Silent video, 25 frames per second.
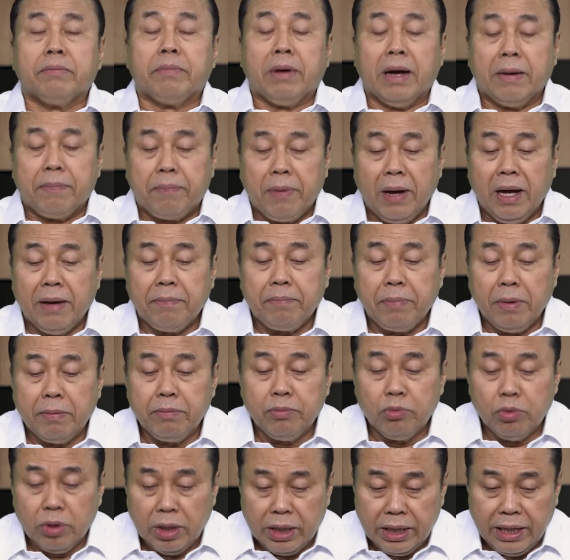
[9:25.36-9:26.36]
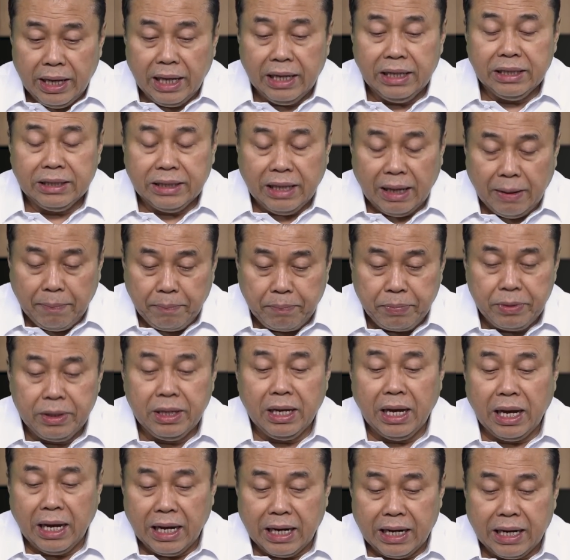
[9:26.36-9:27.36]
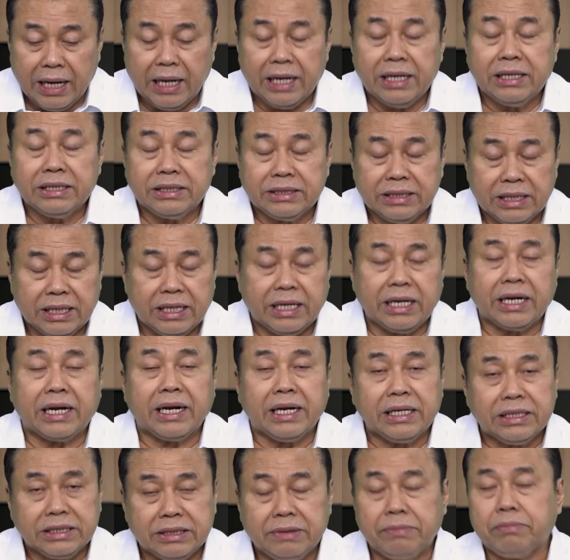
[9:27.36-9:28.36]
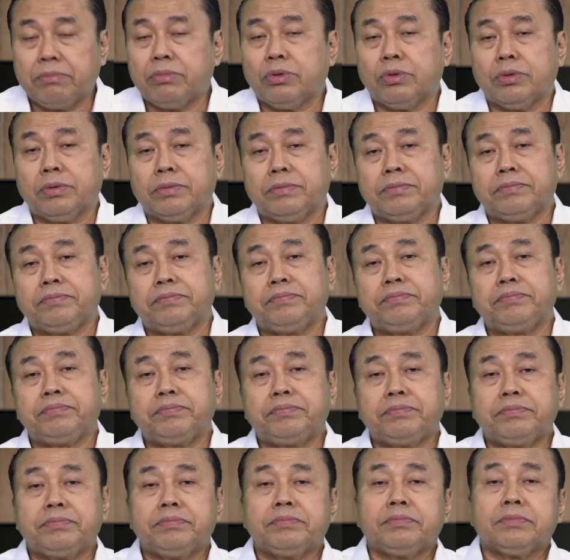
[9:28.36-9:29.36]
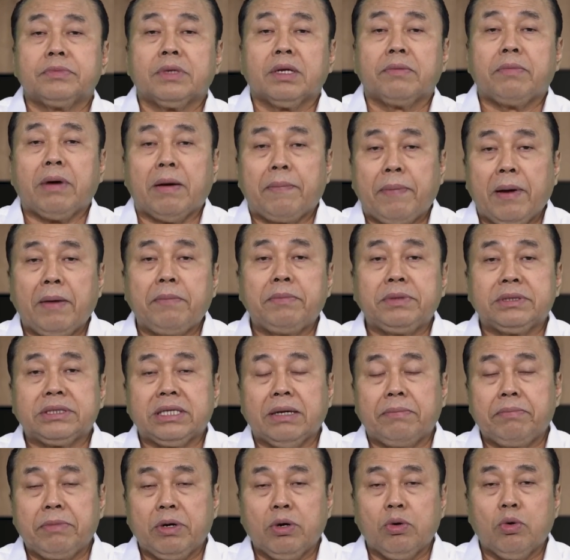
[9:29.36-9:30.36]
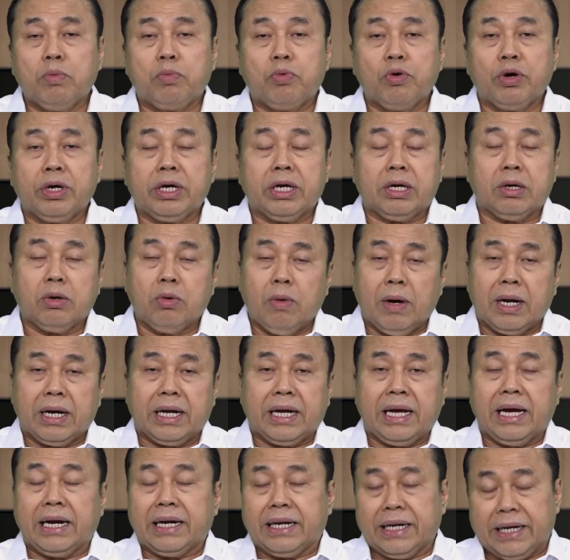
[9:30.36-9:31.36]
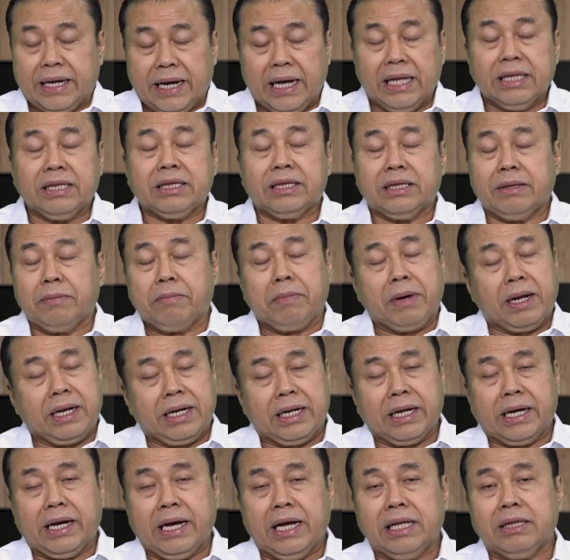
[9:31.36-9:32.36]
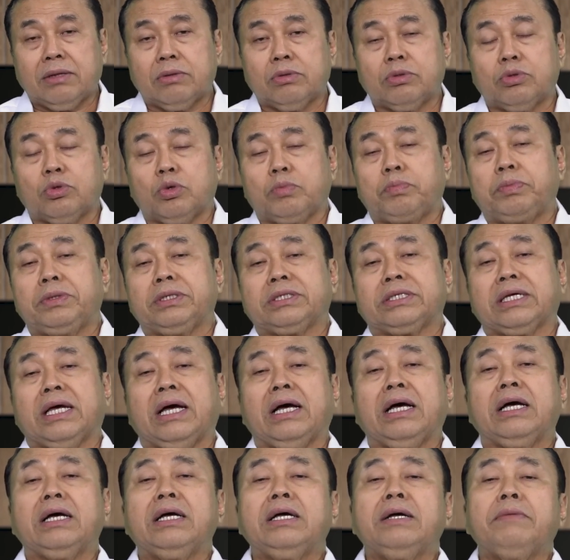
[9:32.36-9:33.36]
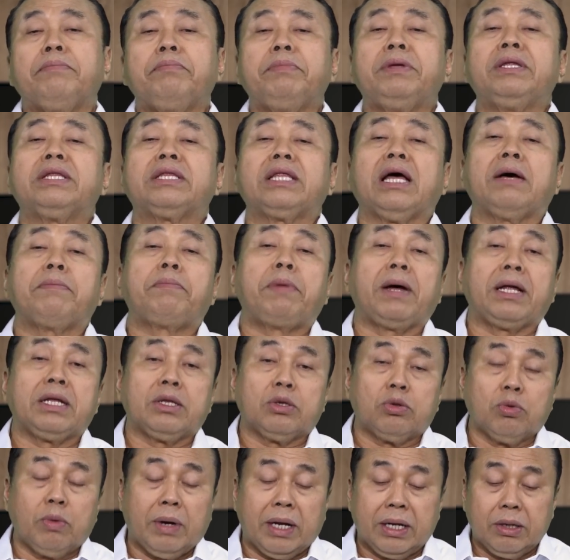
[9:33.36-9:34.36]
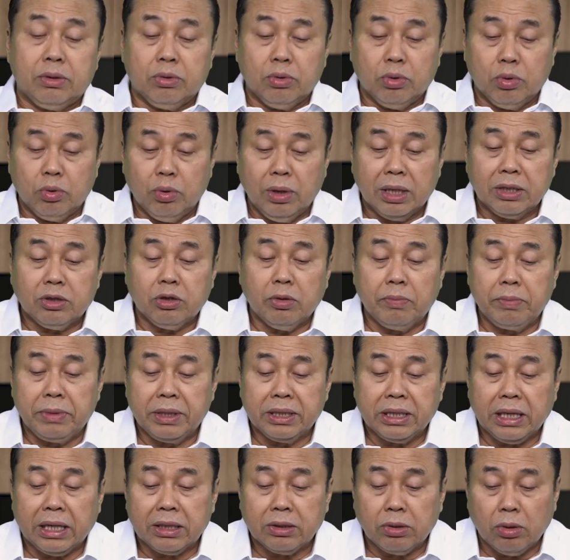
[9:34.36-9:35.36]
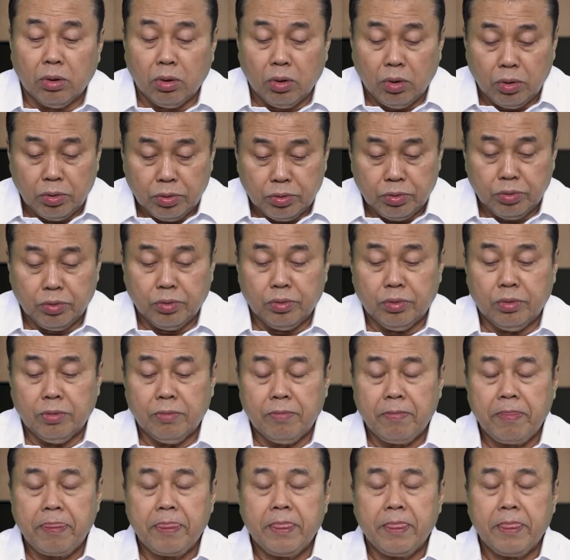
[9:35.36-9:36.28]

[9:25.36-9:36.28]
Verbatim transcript: Bapak pemulihan, tapi akan segera sembuh. Bapak bisa menghubungi keluarga dekat, teman dekat untuk bisa minta bantuan dulu atau minta tolong dulu.